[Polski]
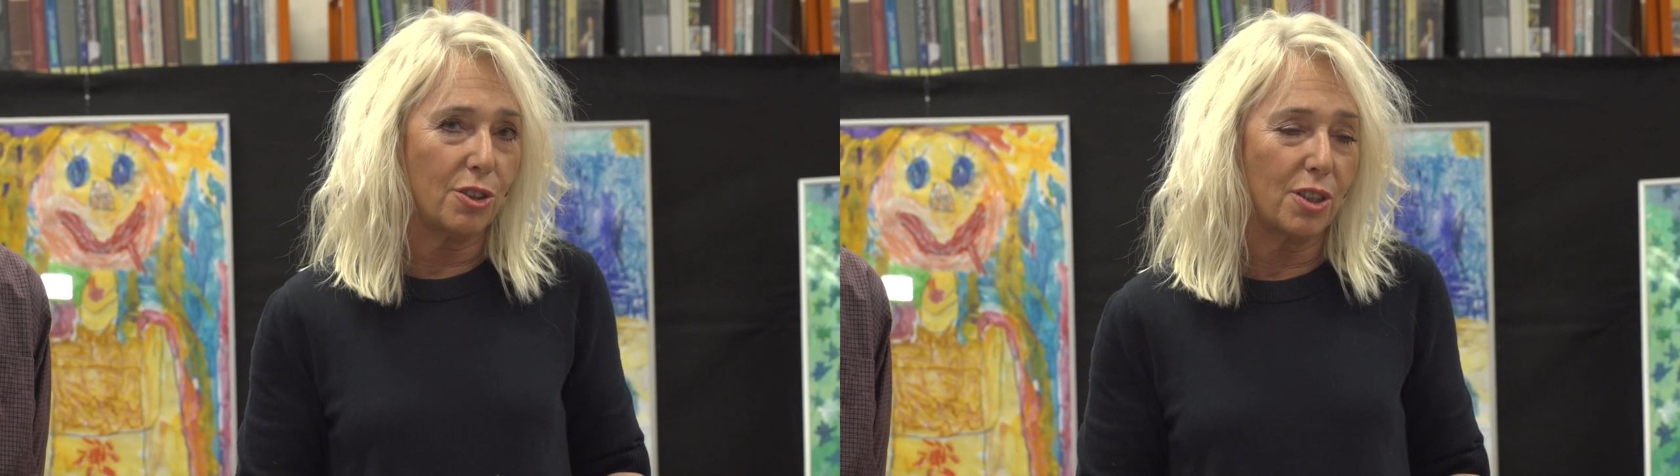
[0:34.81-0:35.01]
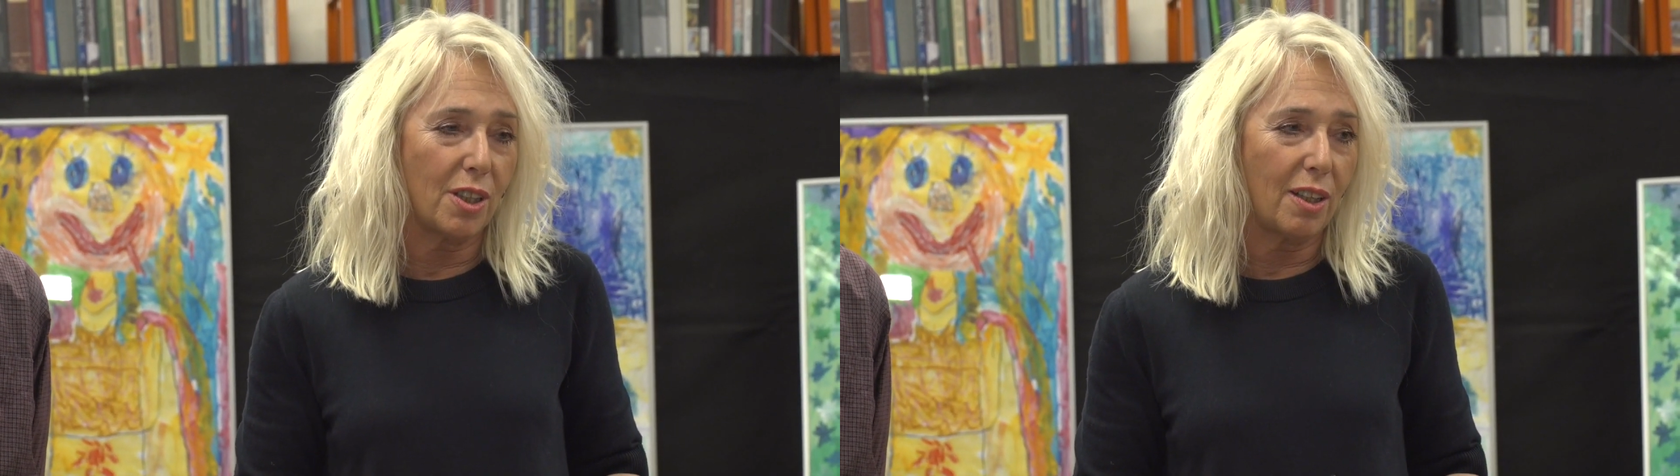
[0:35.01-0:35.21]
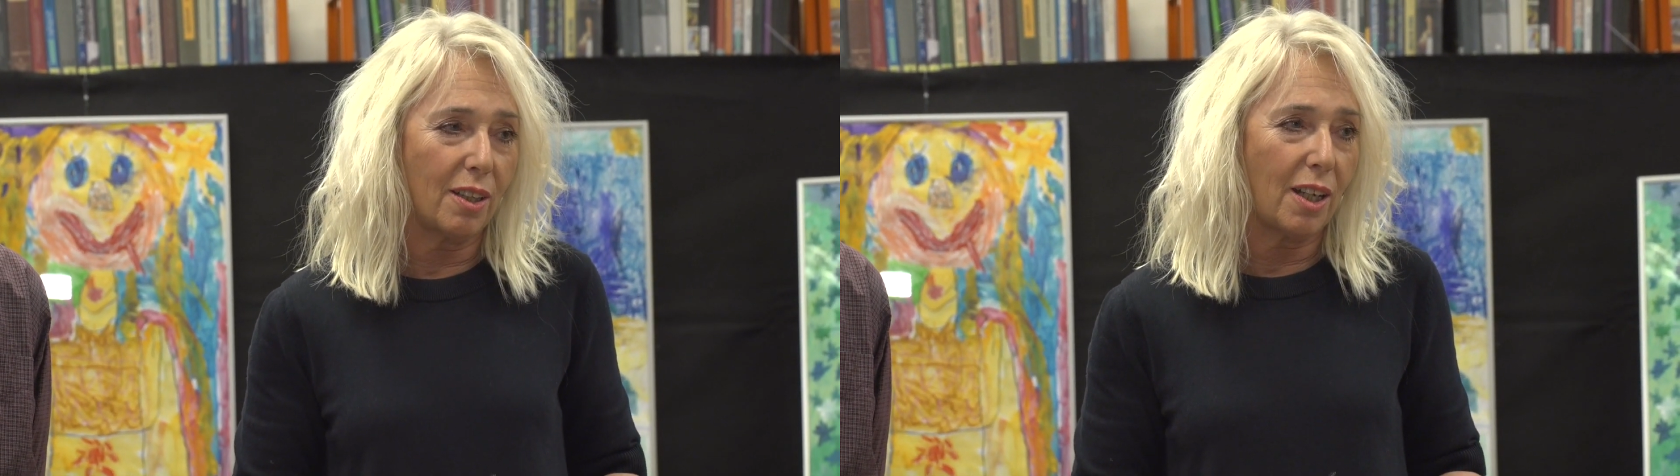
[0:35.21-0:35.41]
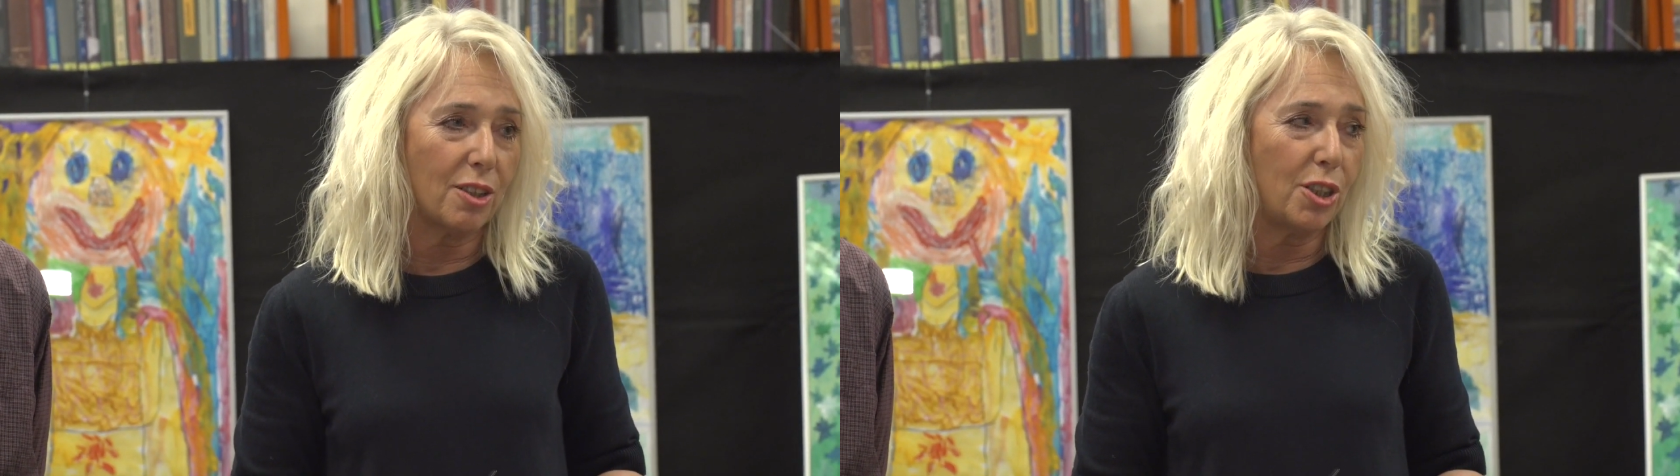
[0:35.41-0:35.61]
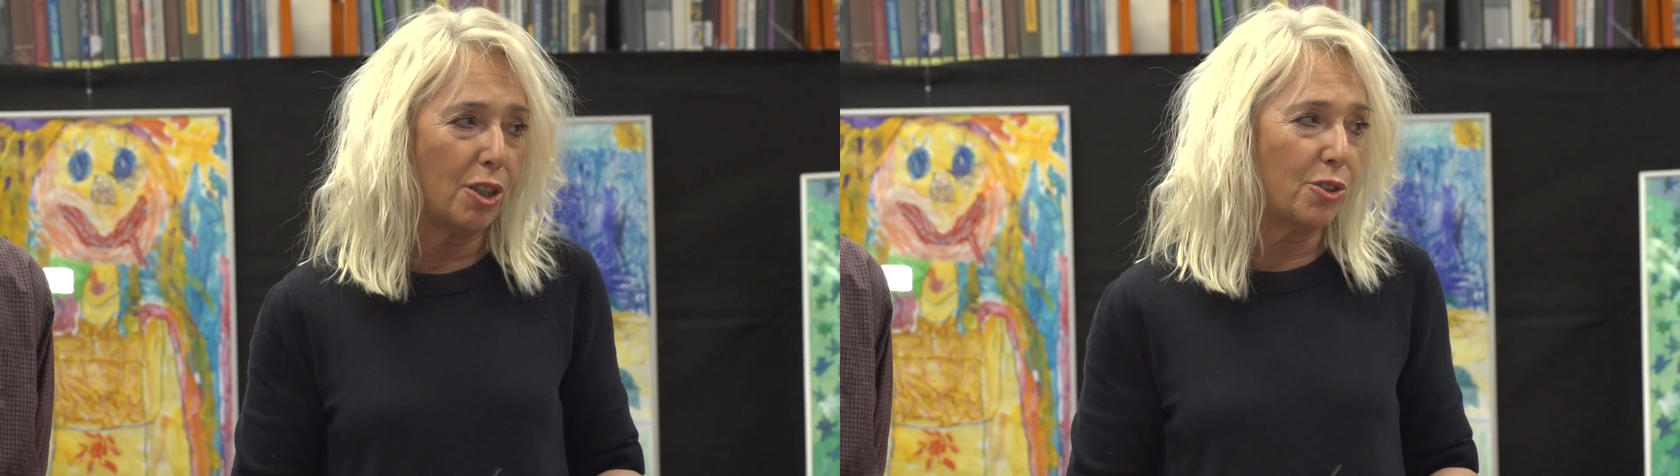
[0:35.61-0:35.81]
że
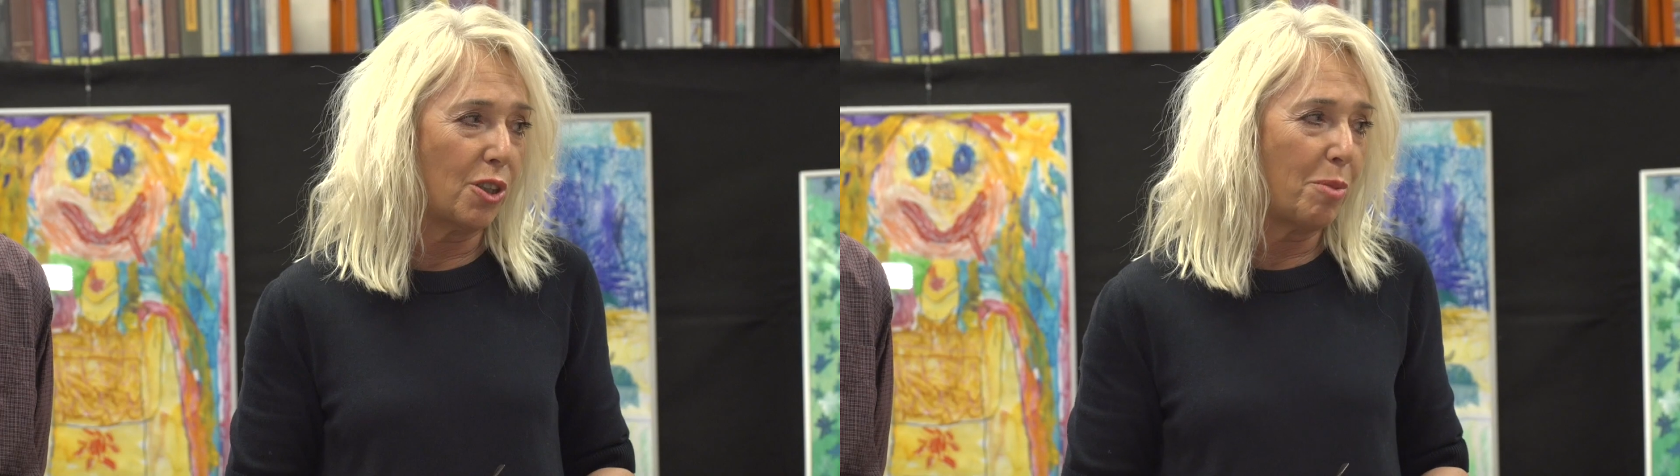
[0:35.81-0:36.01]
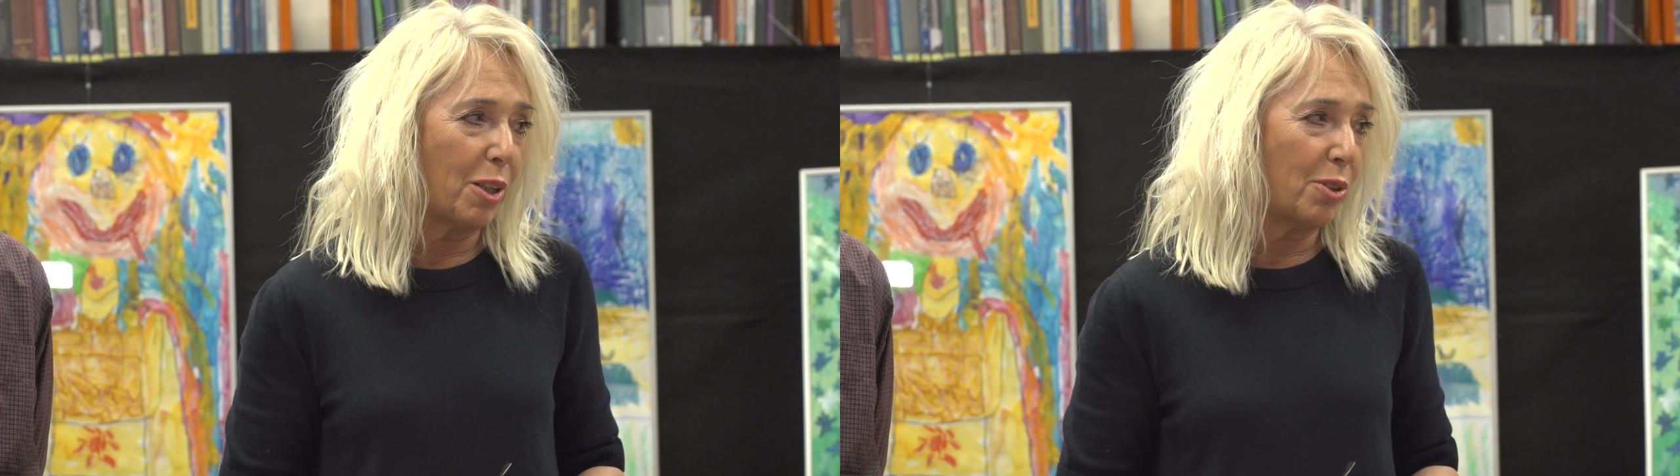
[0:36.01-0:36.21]
każda osoba,